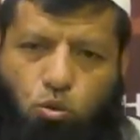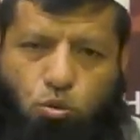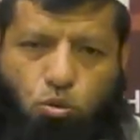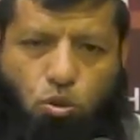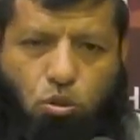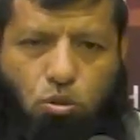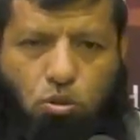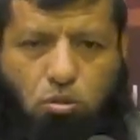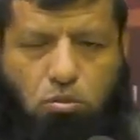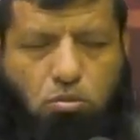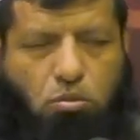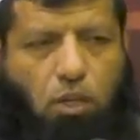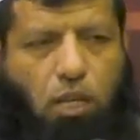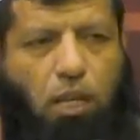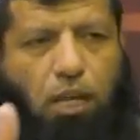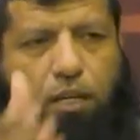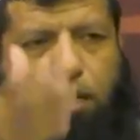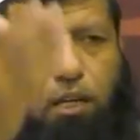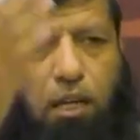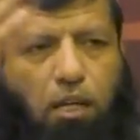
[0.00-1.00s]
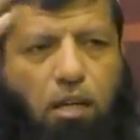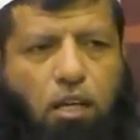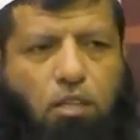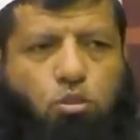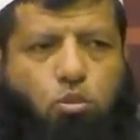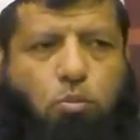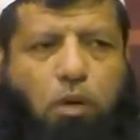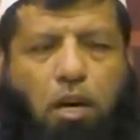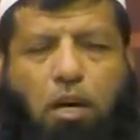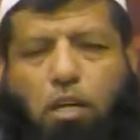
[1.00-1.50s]
उनको अलग अल्लाह
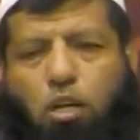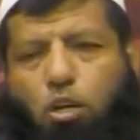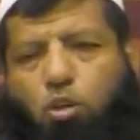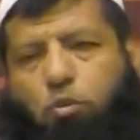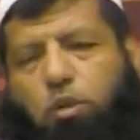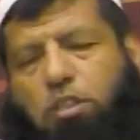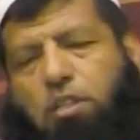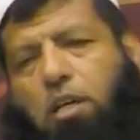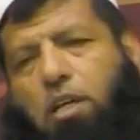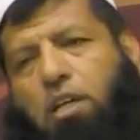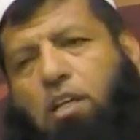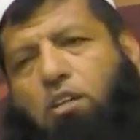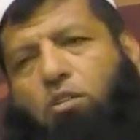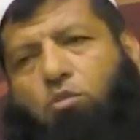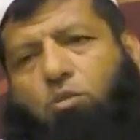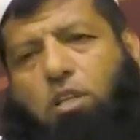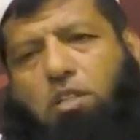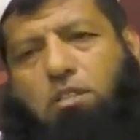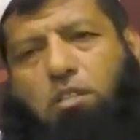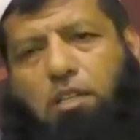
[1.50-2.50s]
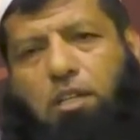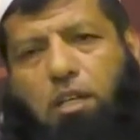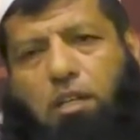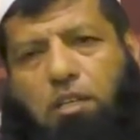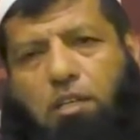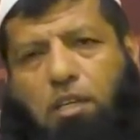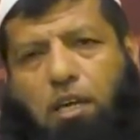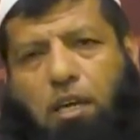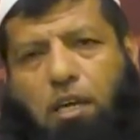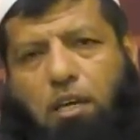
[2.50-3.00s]
सुबहाना हुआ ताला ने उनका जिक्र
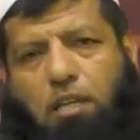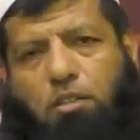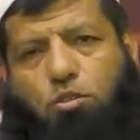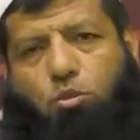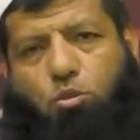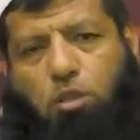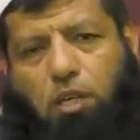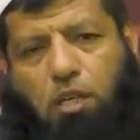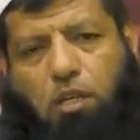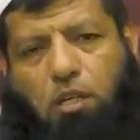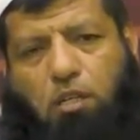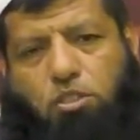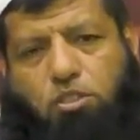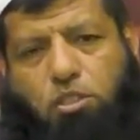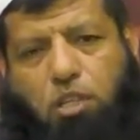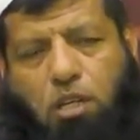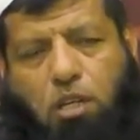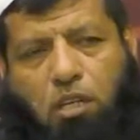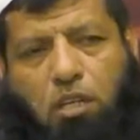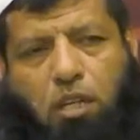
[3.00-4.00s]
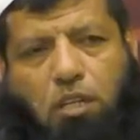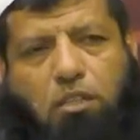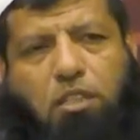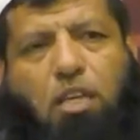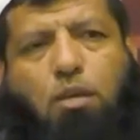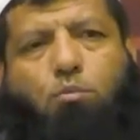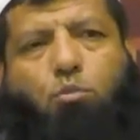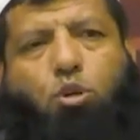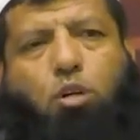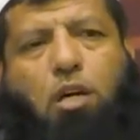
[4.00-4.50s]
किया है चूँकि शरीयत
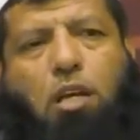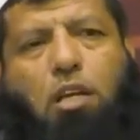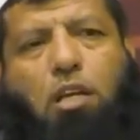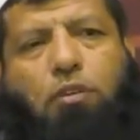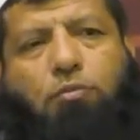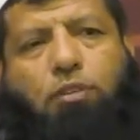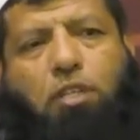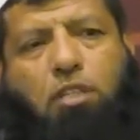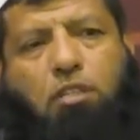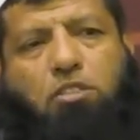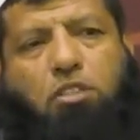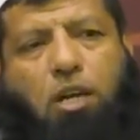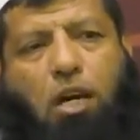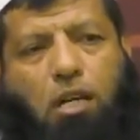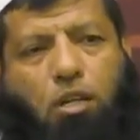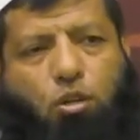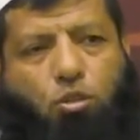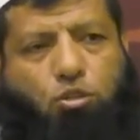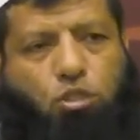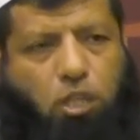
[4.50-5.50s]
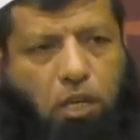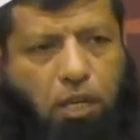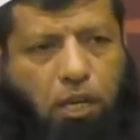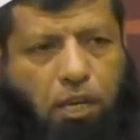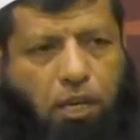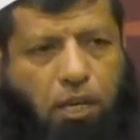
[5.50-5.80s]
के मुकलफ इंसान और जिन